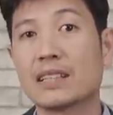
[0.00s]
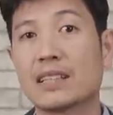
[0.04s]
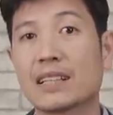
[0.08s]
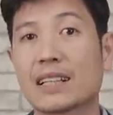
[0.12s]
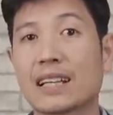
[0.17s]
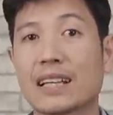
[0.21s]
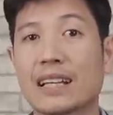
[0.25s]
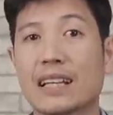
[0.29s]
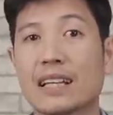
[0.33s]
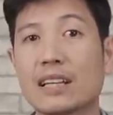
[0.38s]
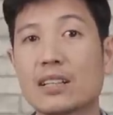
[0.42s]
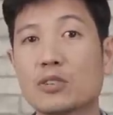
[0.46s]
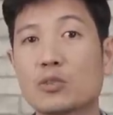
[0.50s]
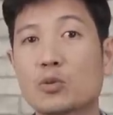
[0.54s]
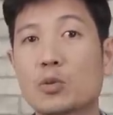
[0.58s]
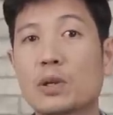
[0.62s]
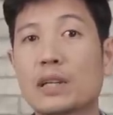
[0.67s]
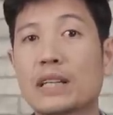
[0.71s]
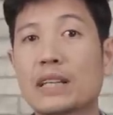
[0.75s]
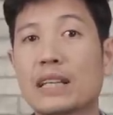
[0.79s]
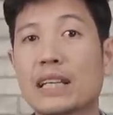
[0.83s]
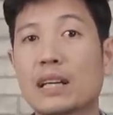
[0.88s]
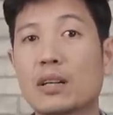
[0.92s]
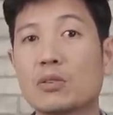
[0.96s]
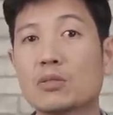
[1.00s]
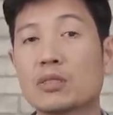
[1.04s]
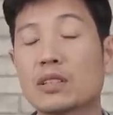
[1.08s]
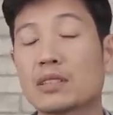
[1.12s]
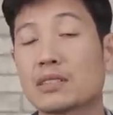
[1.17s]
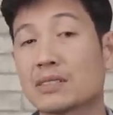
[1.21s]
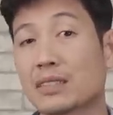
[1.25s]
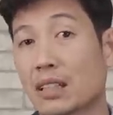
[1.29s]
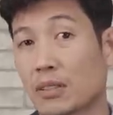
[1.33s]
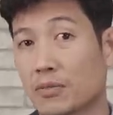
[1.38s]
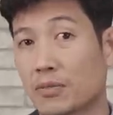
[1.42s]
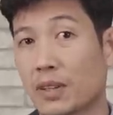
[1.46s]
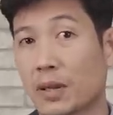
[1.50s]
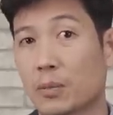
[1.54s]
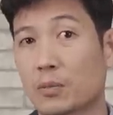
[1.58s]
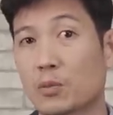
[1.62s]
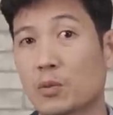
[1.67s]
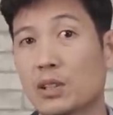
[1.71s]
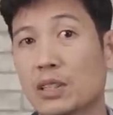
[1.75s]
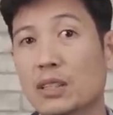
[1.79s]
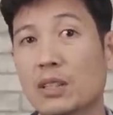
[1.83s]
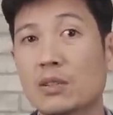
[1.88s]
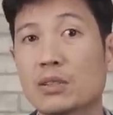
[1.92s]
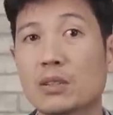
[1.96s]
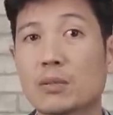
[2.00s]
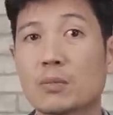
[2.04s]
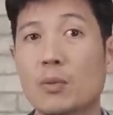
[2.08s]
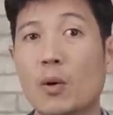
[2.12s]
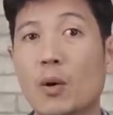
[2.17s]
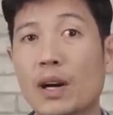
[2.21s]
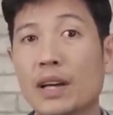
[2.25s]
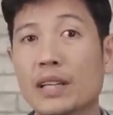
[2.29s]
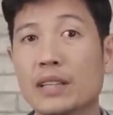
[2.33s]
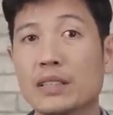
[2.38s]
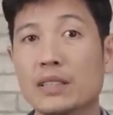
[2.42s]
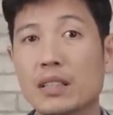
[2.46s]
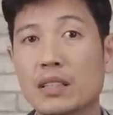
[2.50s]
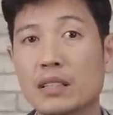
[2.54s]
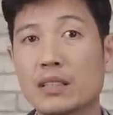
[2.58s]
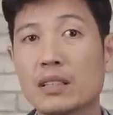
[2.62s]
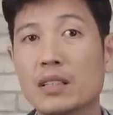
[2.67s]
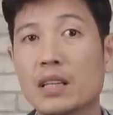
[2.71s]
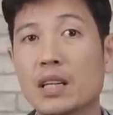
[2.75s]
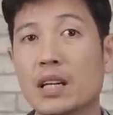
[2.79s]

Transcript: Thì cái đấy là tùy theo từng sản phẩm, tùy theo từng mô hình, nhưng